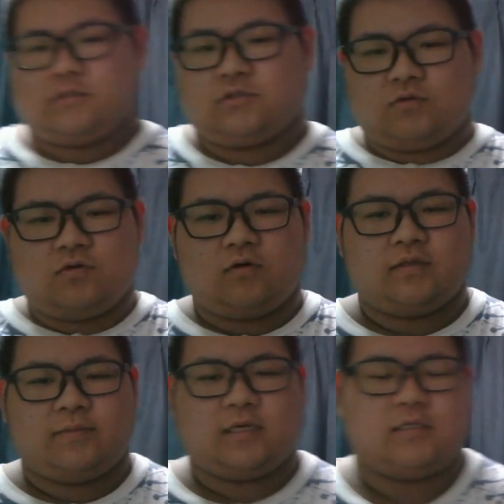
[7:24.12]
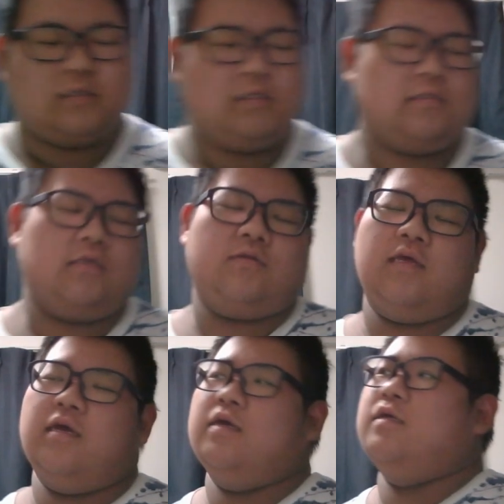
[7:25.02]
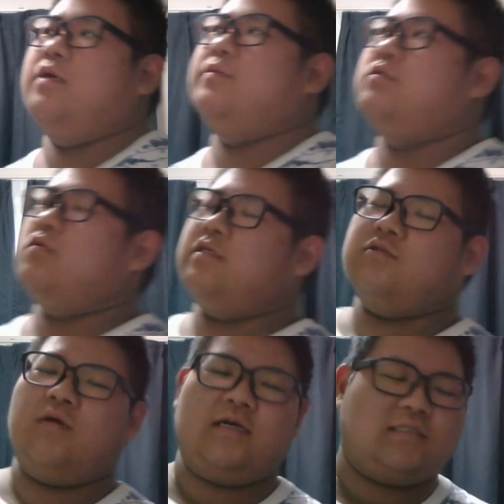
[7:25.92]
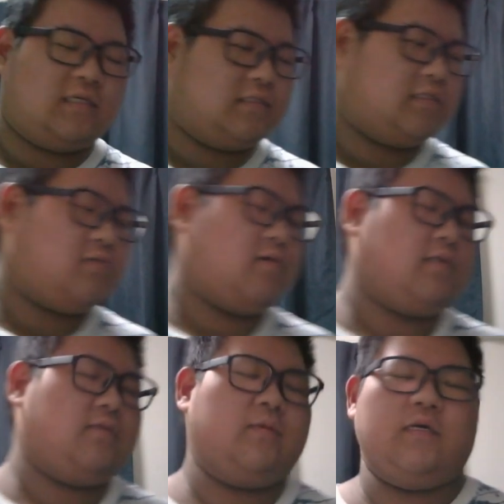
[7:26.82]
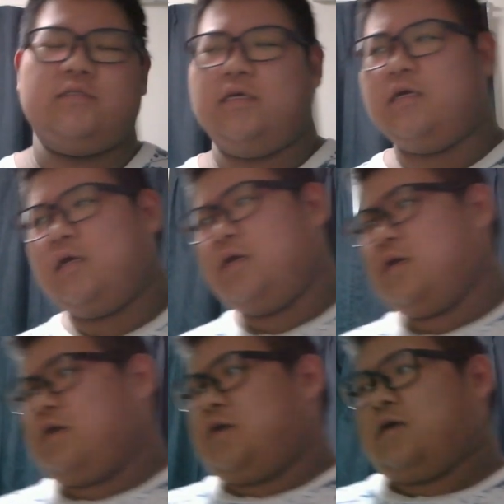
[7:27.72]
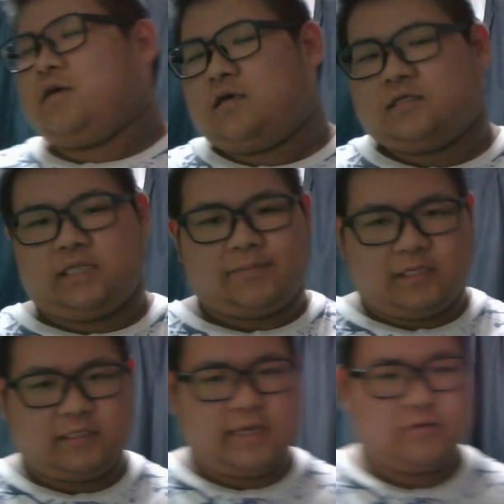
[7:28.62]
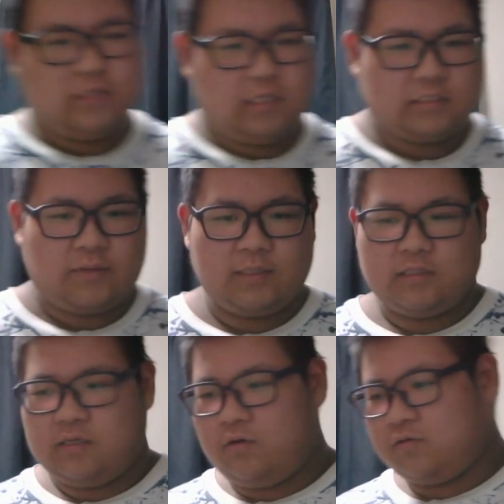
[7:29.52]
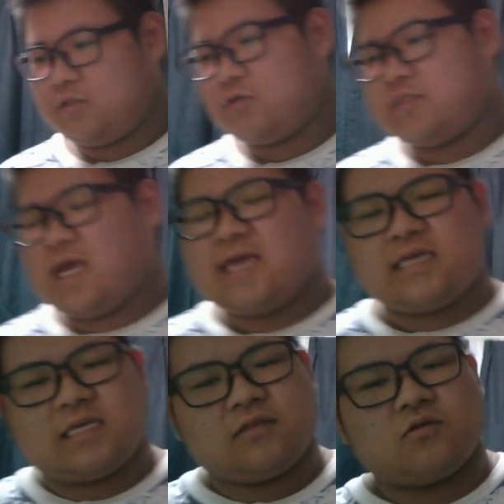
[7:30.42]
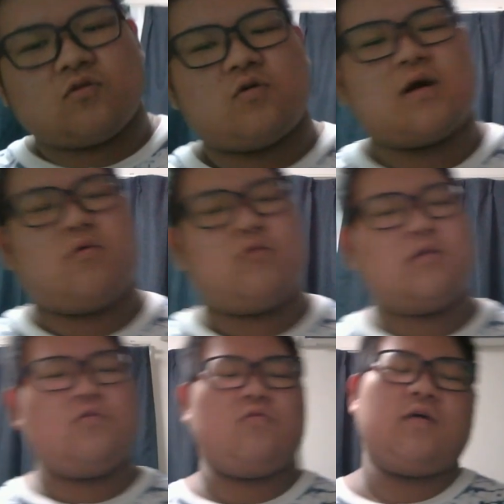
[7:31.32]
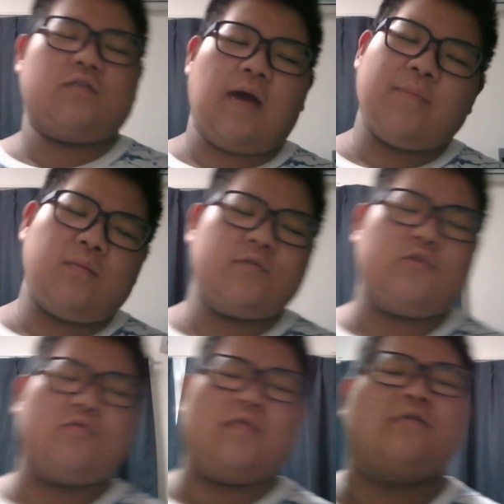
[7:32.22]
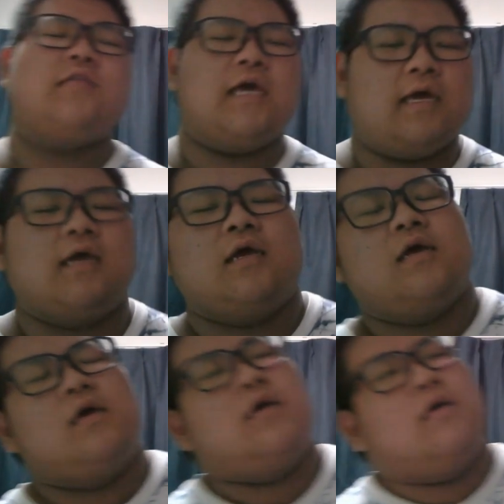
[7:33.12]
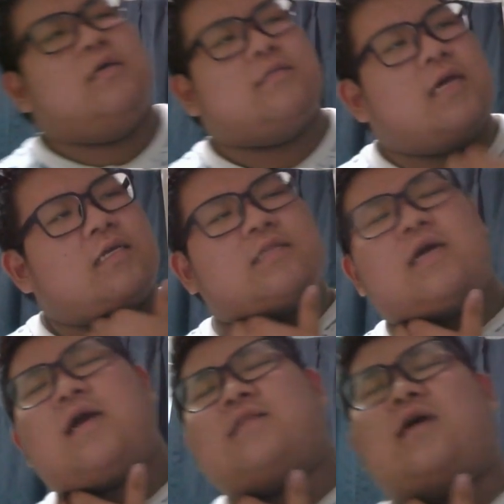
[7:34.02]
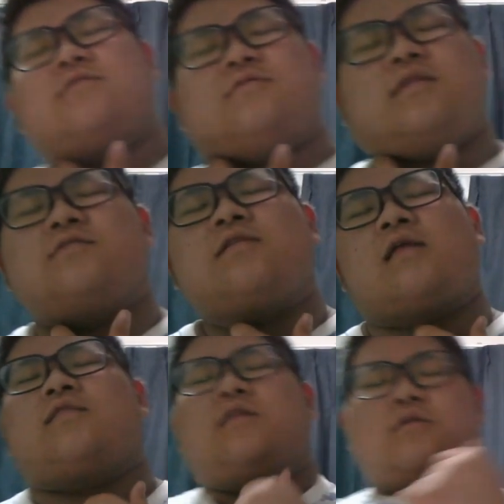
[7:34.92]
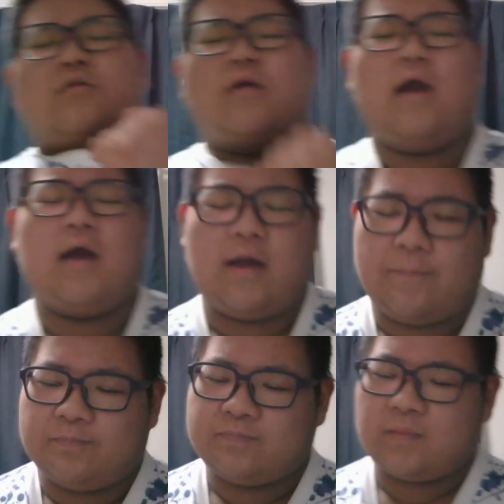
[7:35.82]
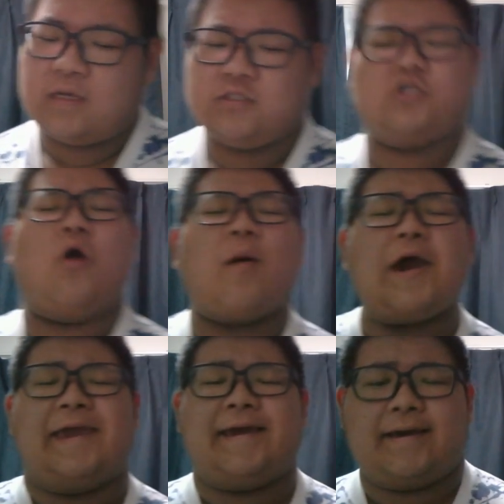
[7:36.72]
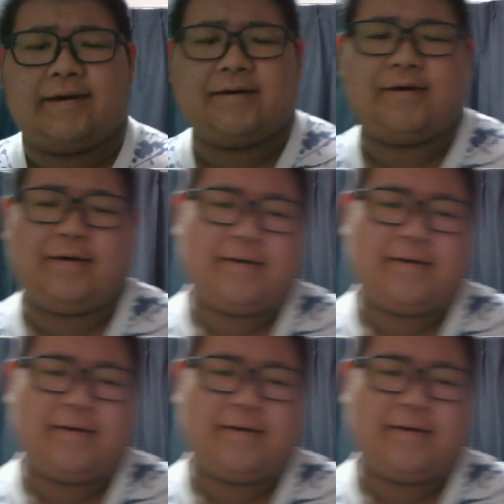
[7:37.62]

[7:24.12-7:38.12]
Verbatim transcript: と動いてみたかったんですけどね。やっぱストレスを発散しているわけでもなくて、えー、喋りたいのでね、喋っていこうと。ちょっと最近の動画、俺の動画、あんま面白くなくて、最近なんかたるんでるなっていうか、しょぼいうん。あ